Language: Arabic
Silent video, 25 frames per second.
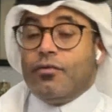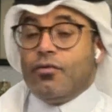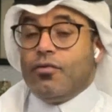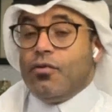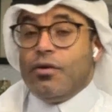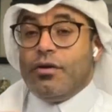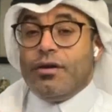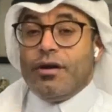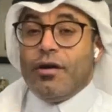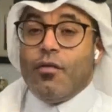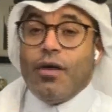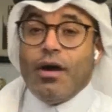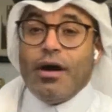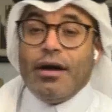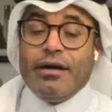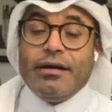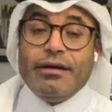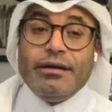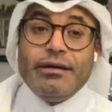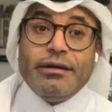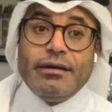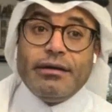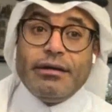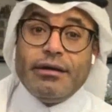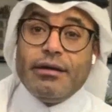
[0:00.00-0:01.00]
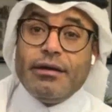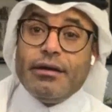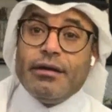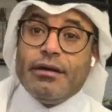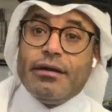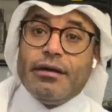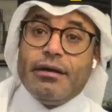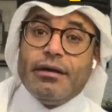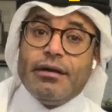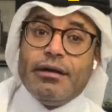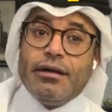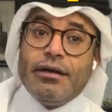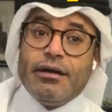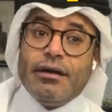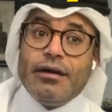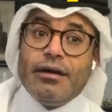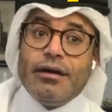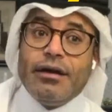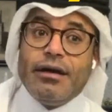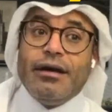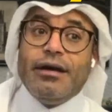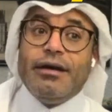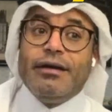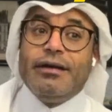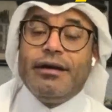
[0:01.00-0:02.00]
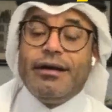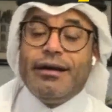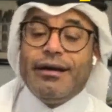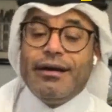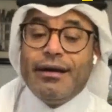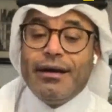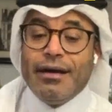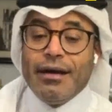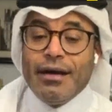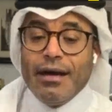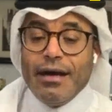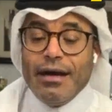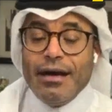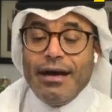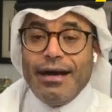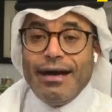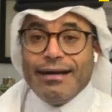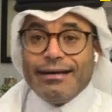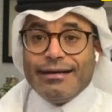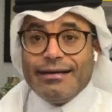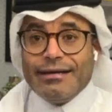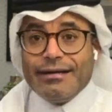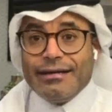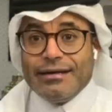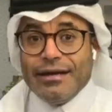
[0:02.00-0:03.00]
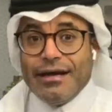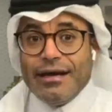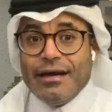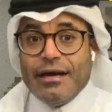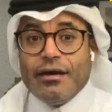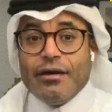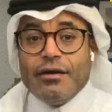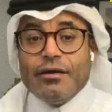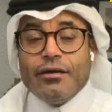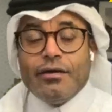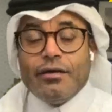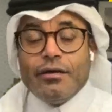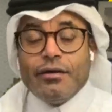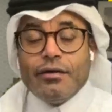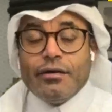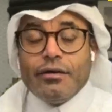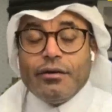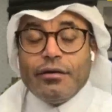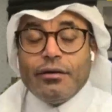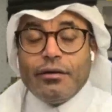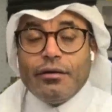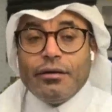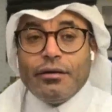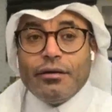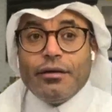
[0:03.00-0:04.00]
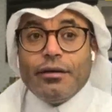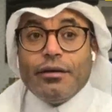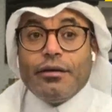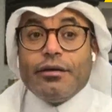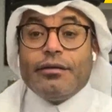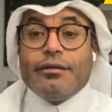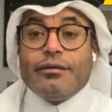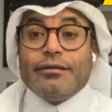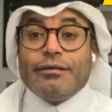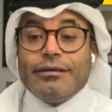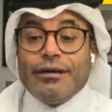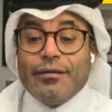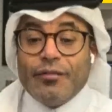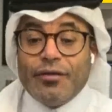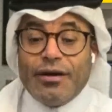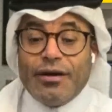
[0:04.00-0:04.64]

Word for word: كل نواحيه آه، احنا حقيقة يمر